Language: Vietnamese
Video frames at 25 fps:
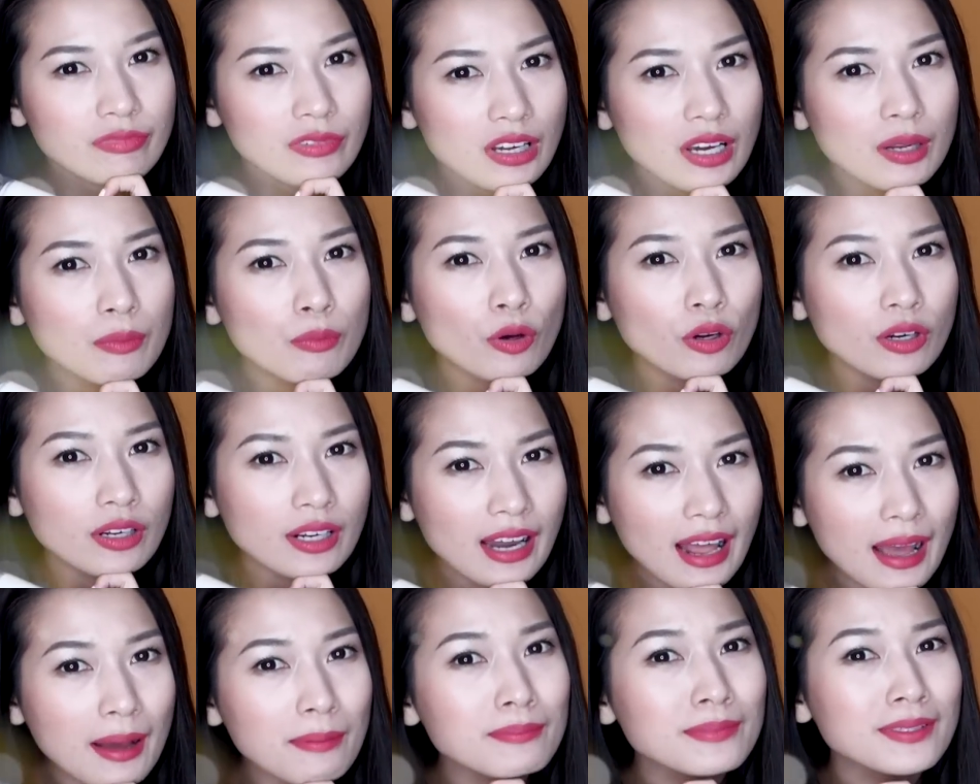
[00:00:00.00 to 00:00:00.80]
rồi một
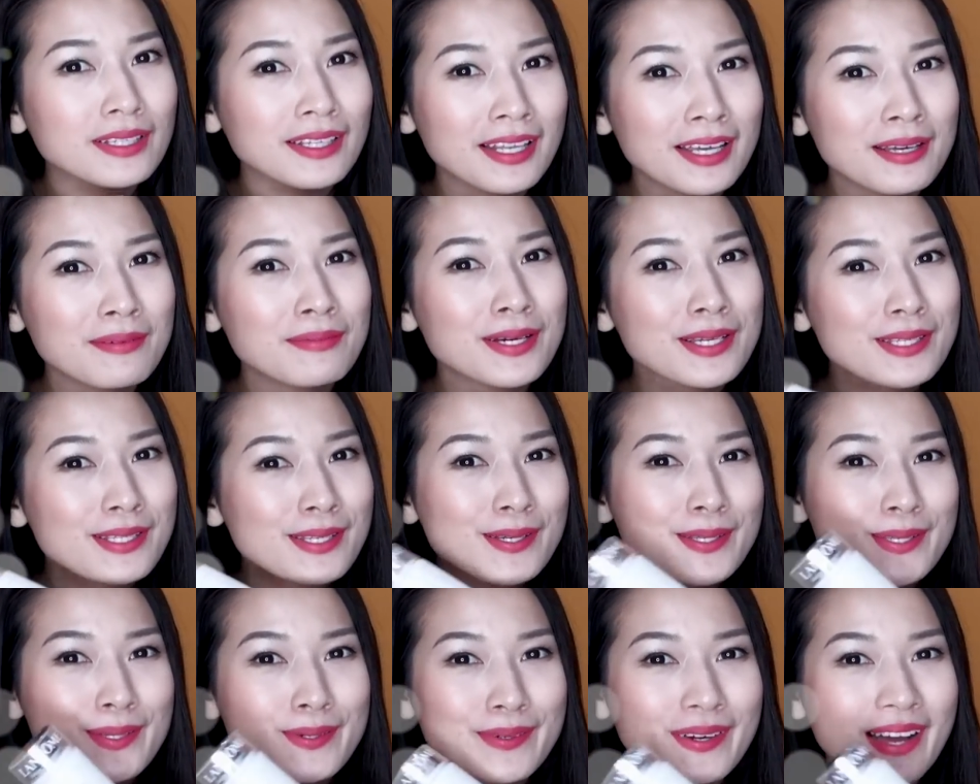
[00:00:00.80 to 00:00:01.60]
năm thì Ly mới
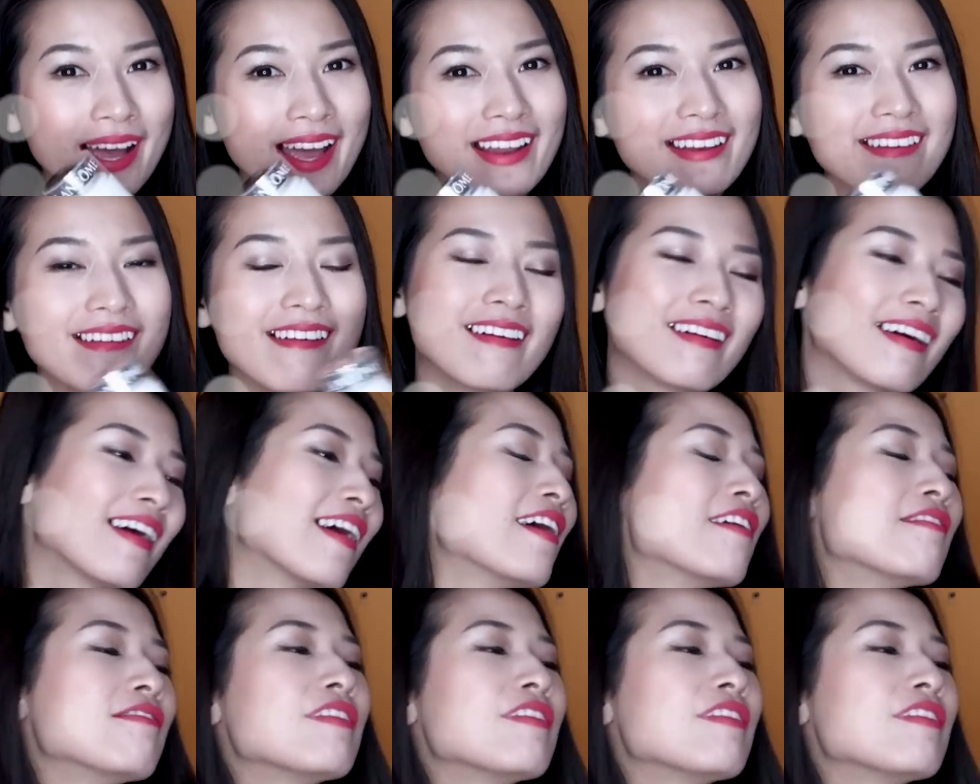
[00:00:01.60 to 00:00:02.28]
sử dụng hết được